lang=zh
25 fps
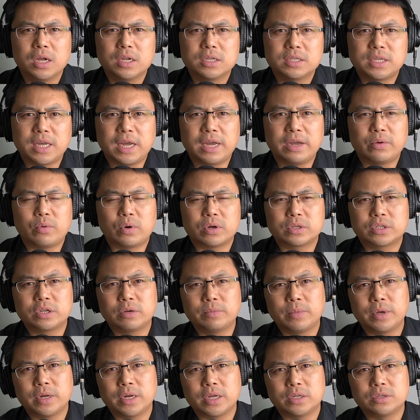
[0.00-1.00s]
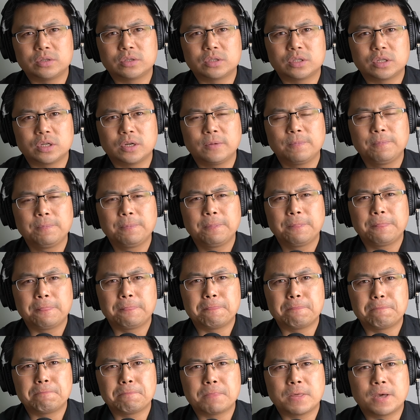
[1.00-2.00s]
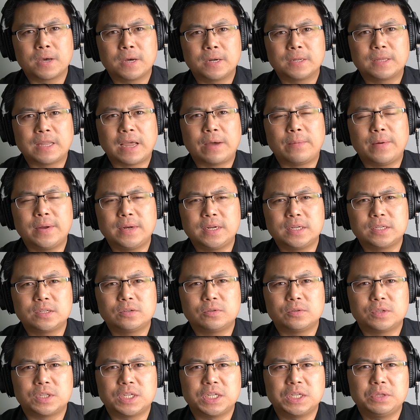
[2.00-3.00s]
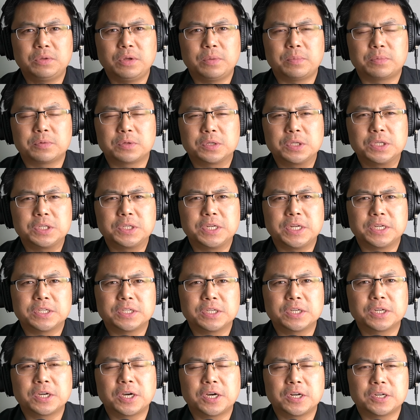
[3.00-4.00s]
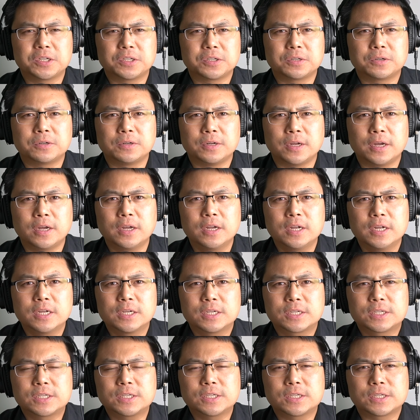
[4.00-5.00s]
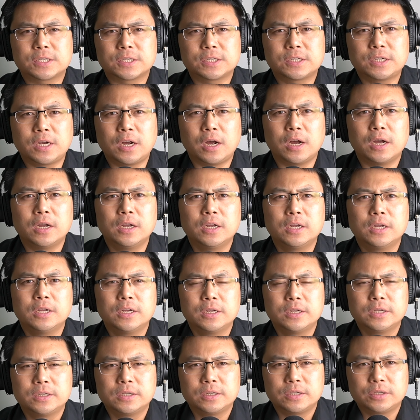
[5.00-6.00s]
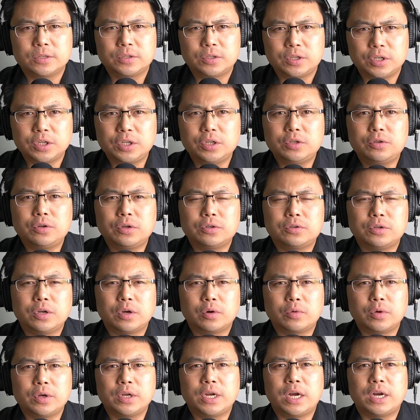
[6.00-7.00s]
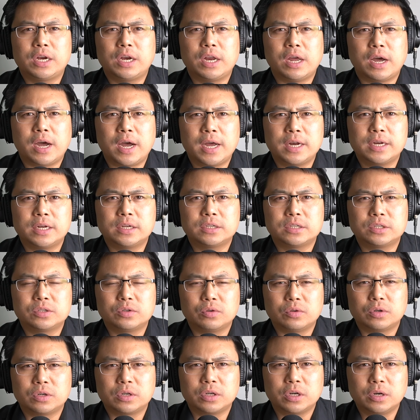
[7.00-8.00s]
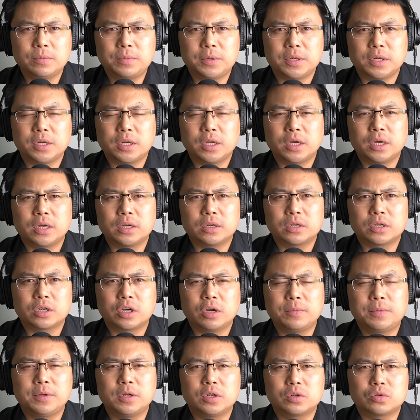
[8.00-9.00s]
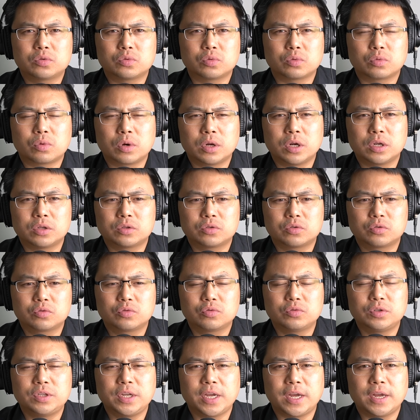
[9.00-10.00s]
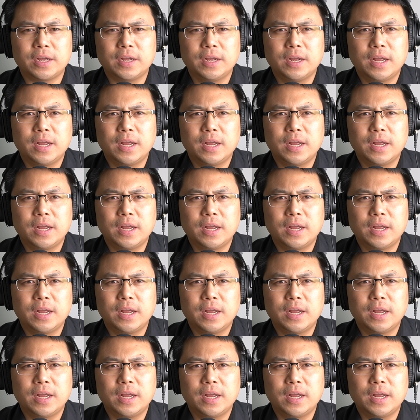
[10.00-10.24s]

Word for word: 在往上面呢，就是嗯和台湾的这种敌对日渐升高的时候呢，事实上的的确确会让两岸的这种和平的和平的曙光呢出现。